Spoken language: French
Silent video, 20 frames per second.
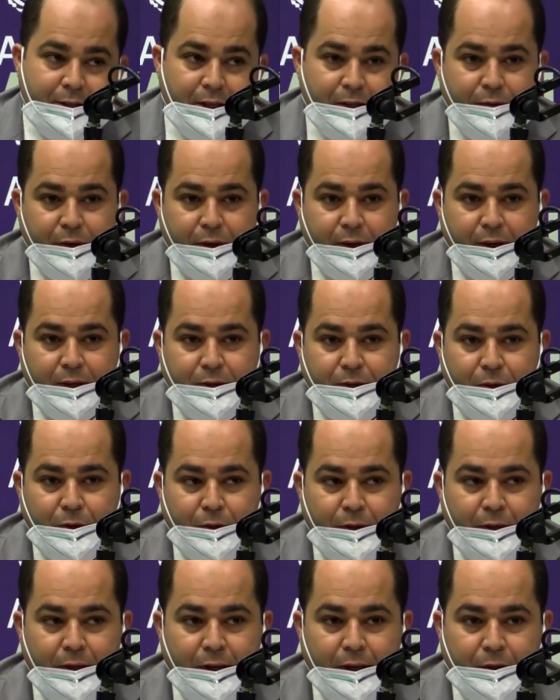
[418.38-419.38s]

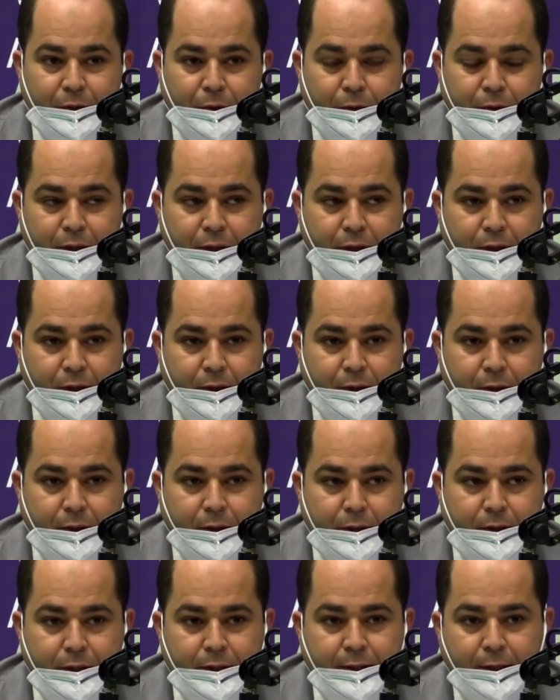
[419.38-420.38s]
certification électronique, euh,
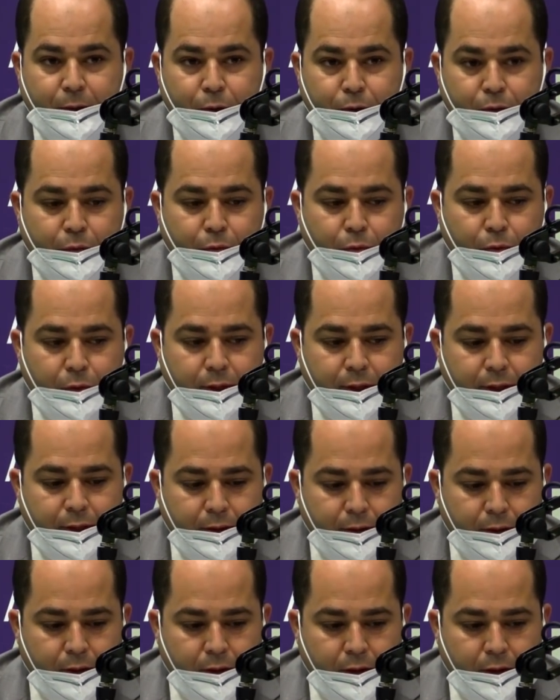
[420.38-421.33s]
c'est un autre volet.